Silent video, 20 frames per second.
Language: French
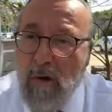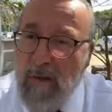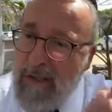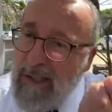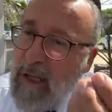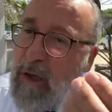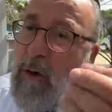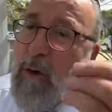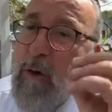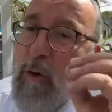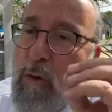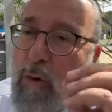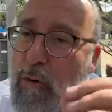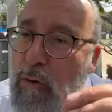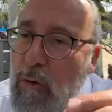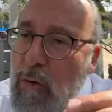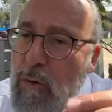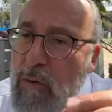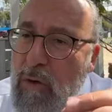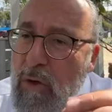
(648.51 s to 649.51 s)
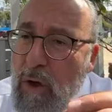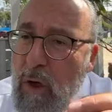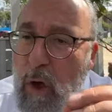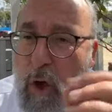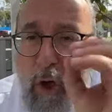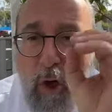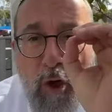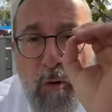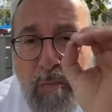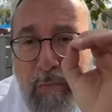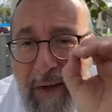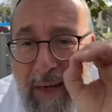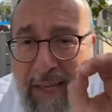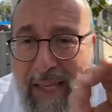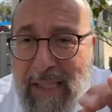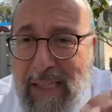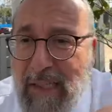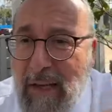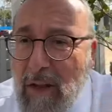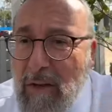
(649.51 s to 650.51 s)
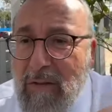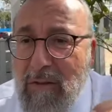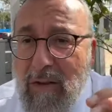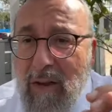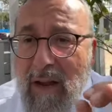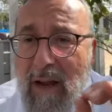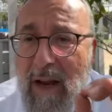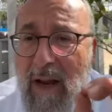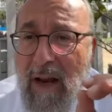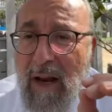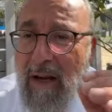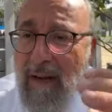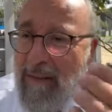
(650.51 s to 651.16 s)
On sait que le nom représente